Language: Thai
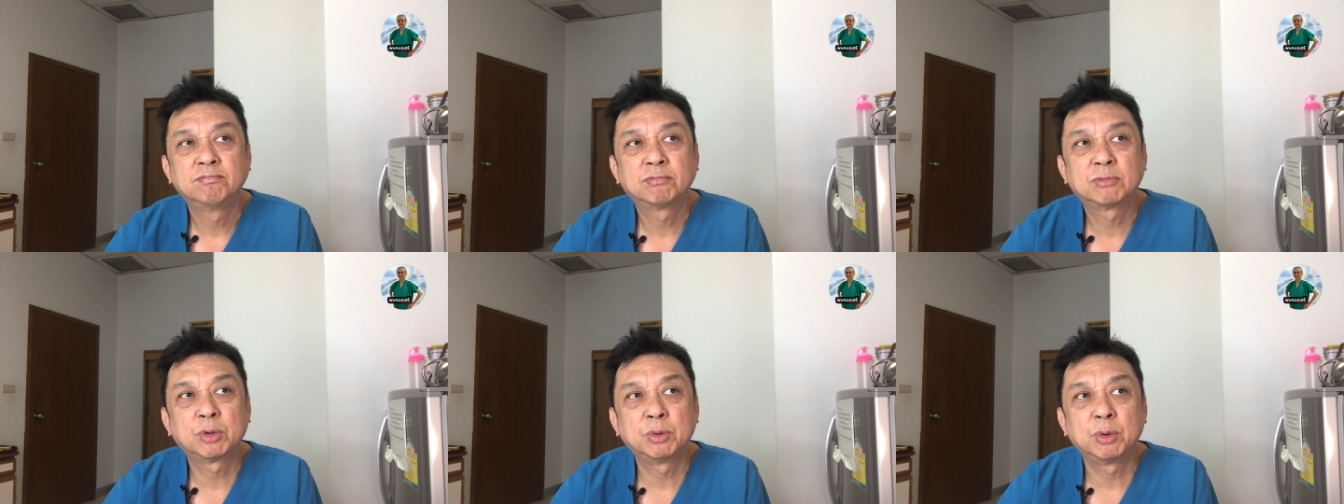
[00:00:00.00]

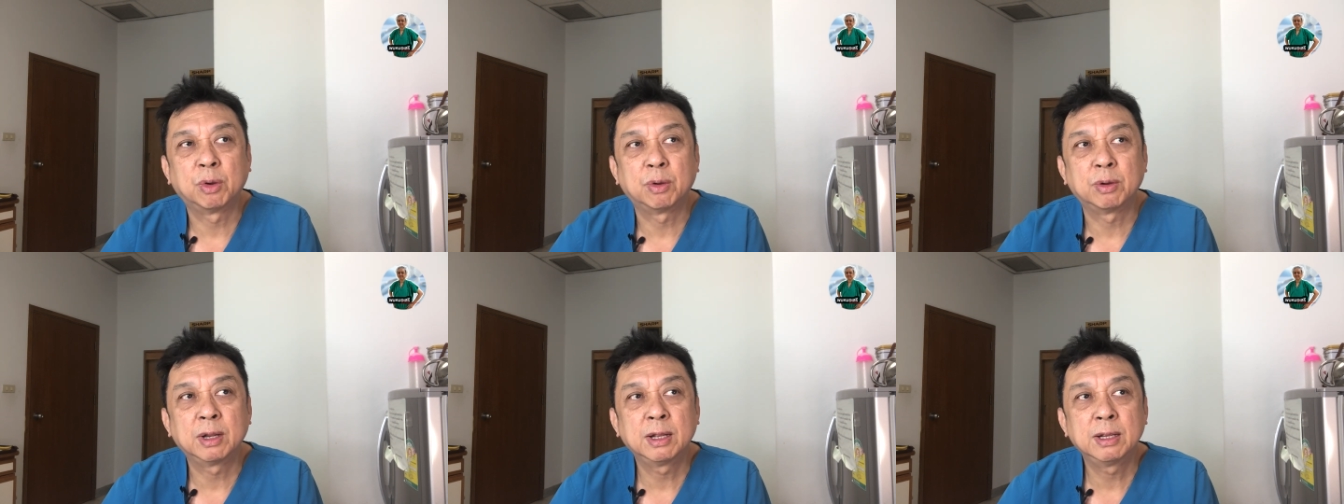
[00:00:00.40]
ต้องนอ
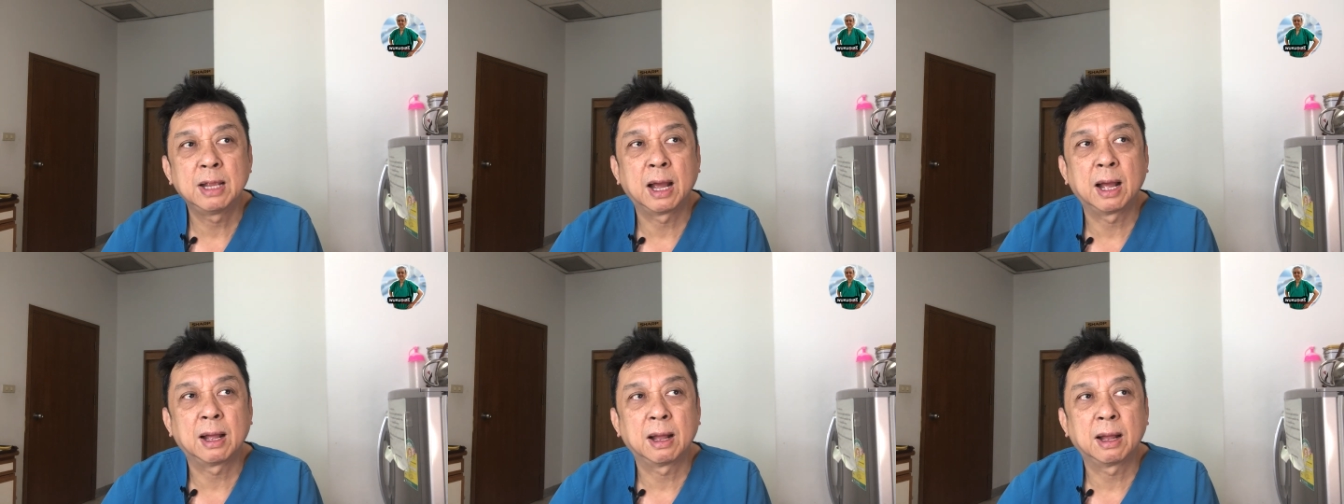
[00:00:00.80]
นให้
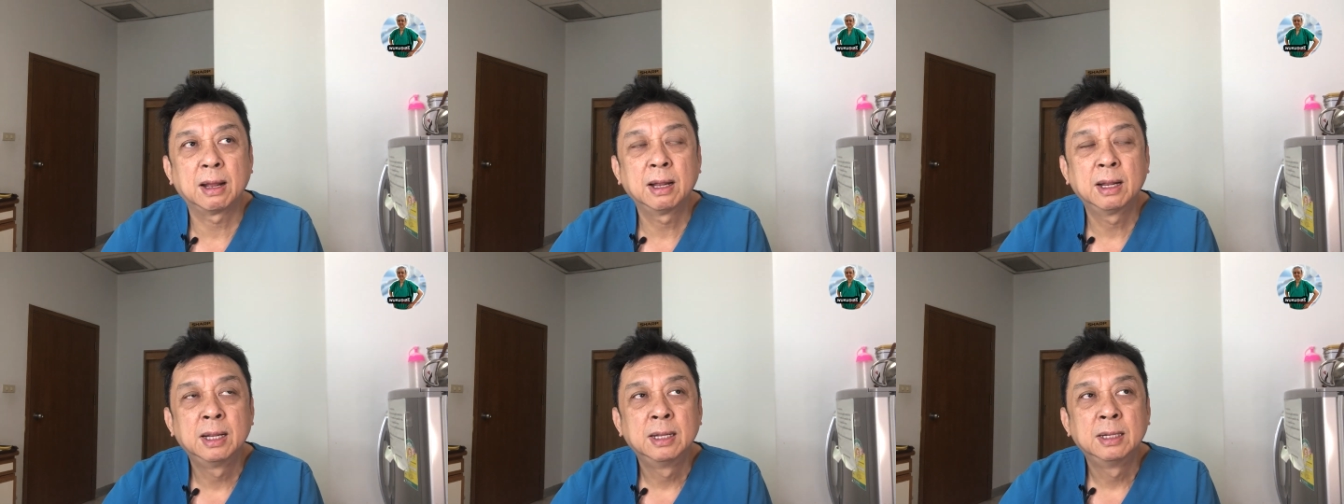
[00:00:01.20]
ยา
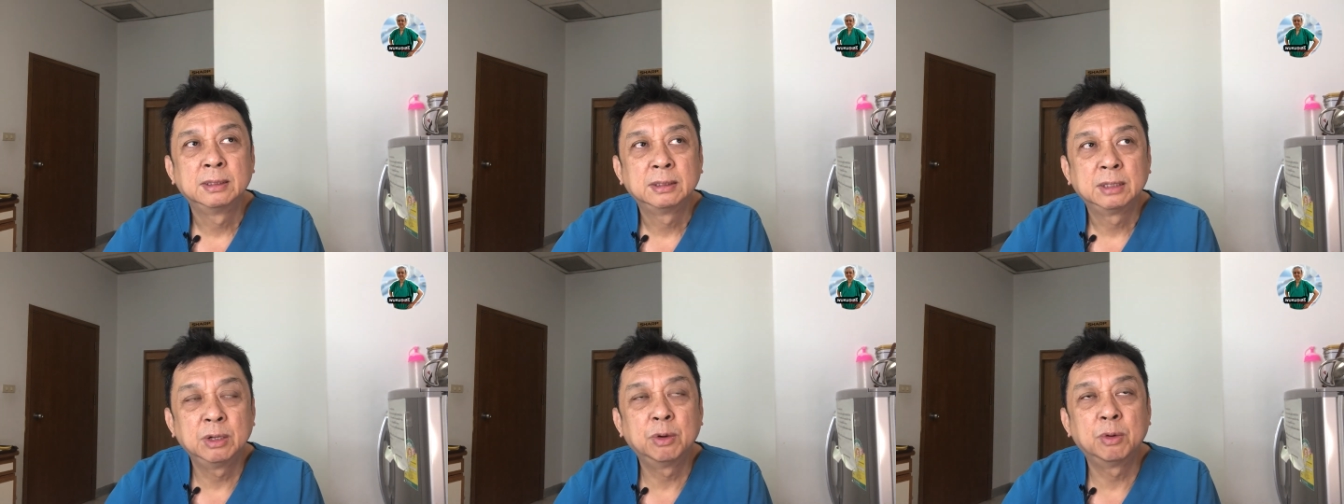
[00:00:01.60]

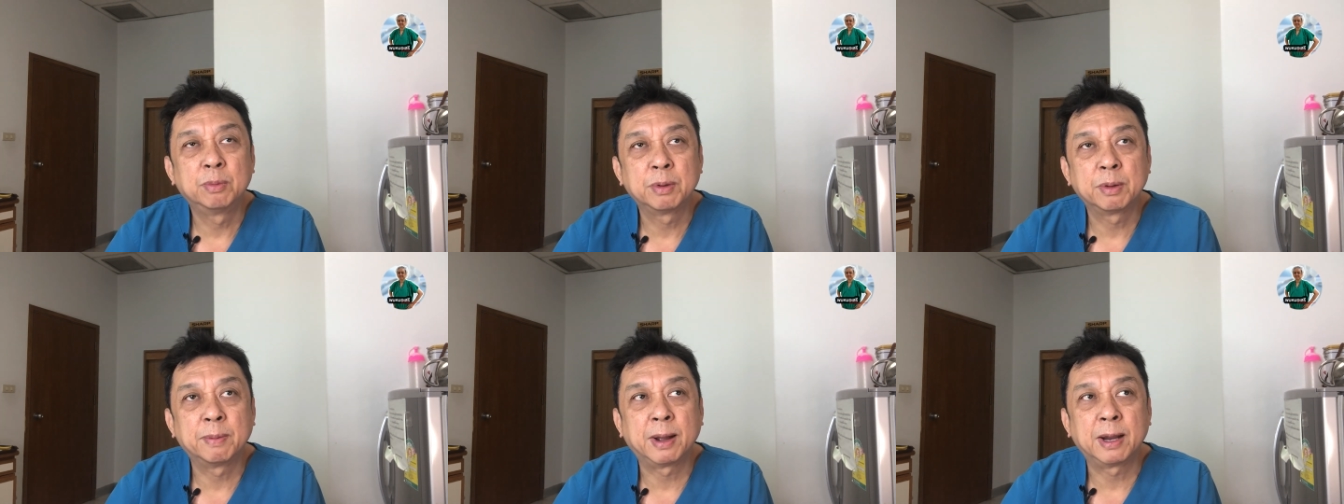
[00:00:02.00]
ที่โรงพ
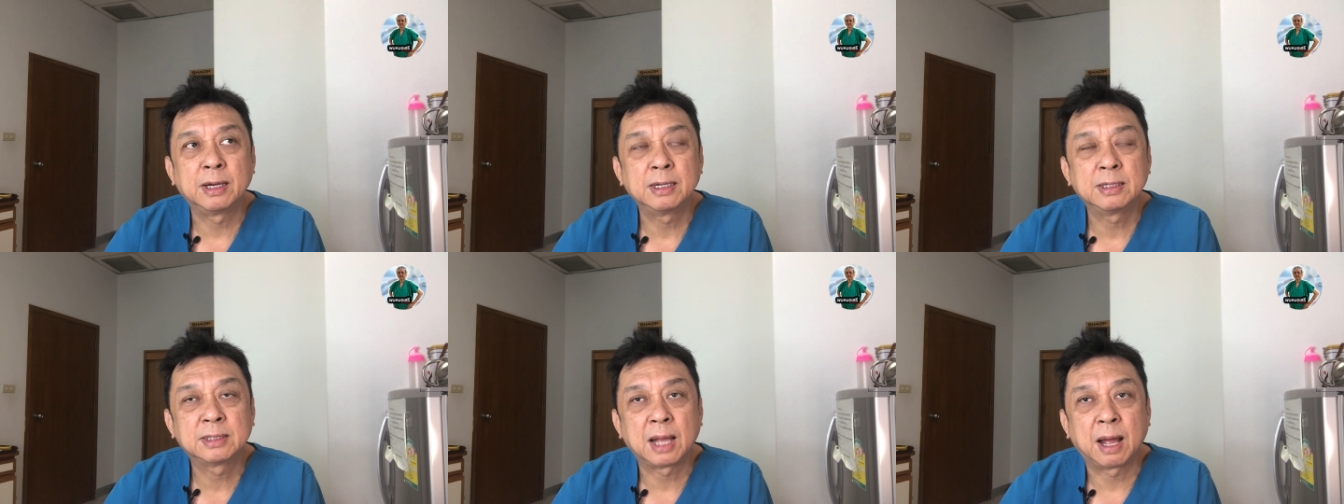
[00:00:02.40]
ยาบาล
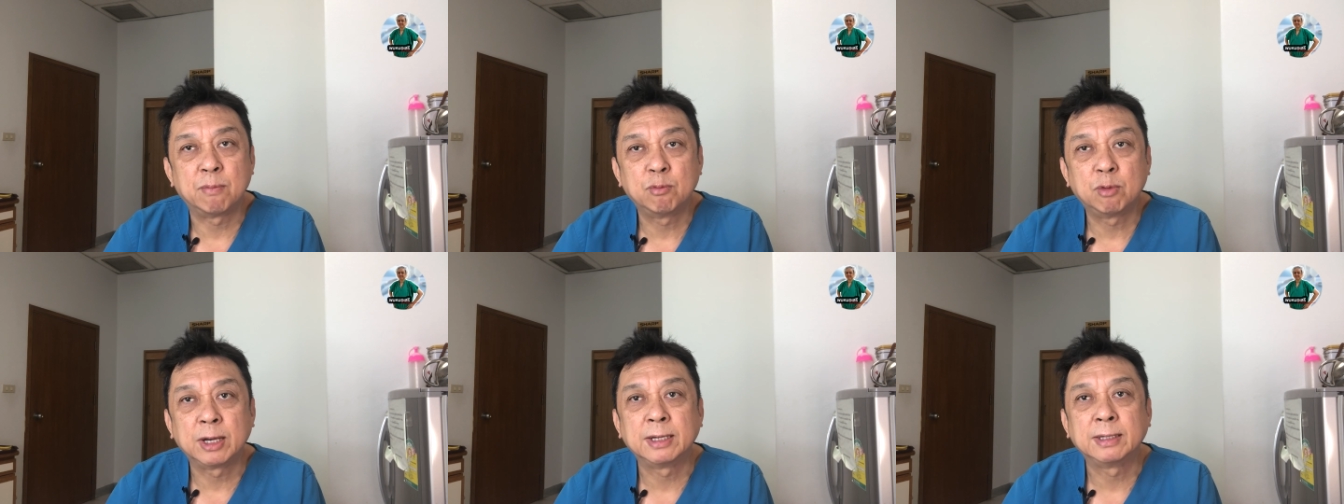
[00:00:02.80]
ได้สาม
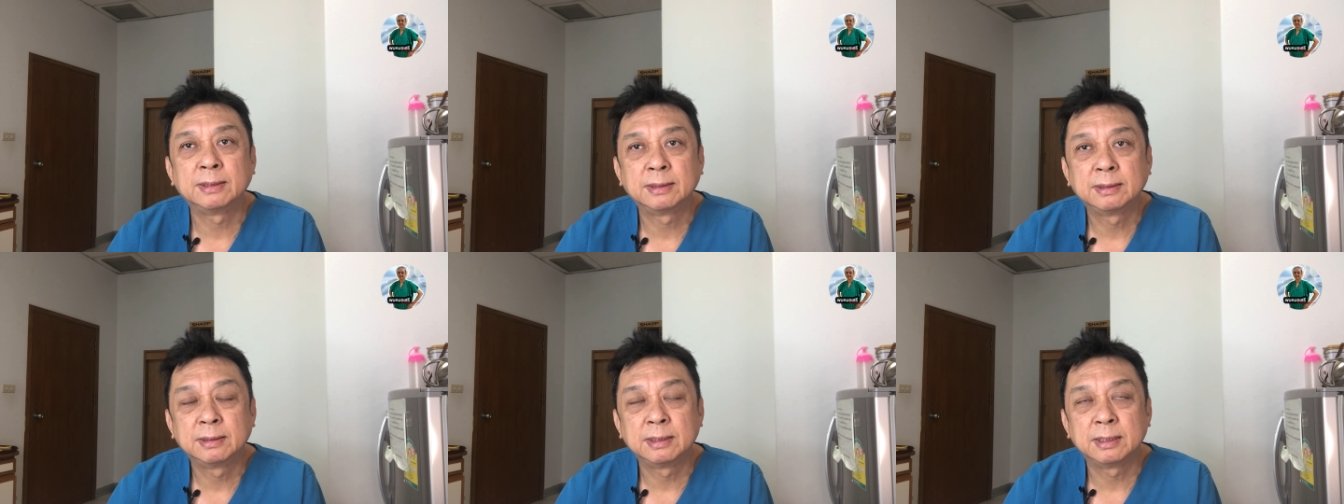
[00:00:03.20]
วัน
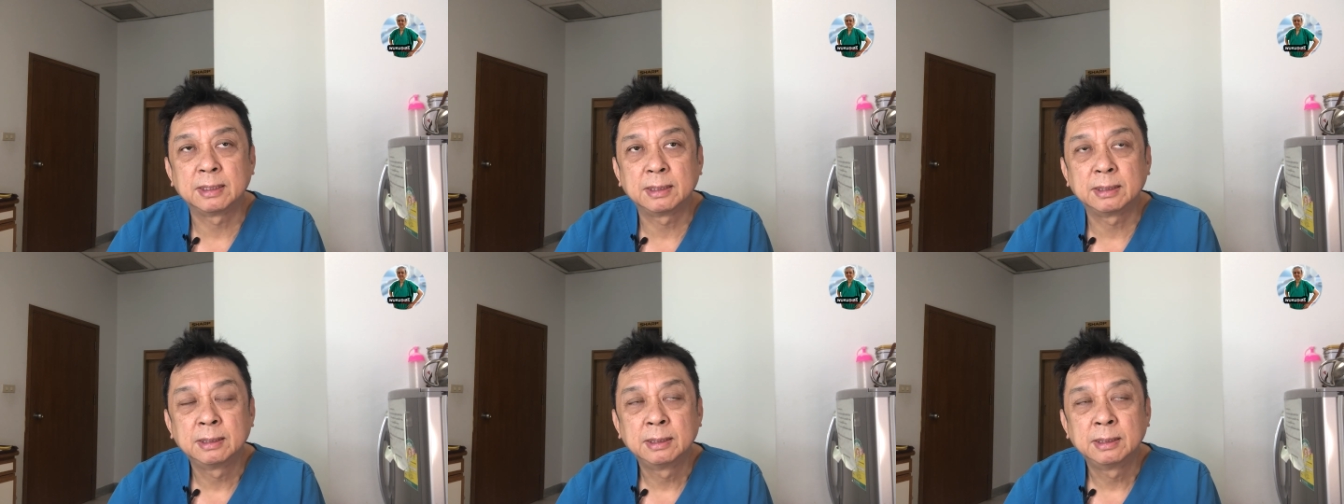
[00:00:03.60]
นะ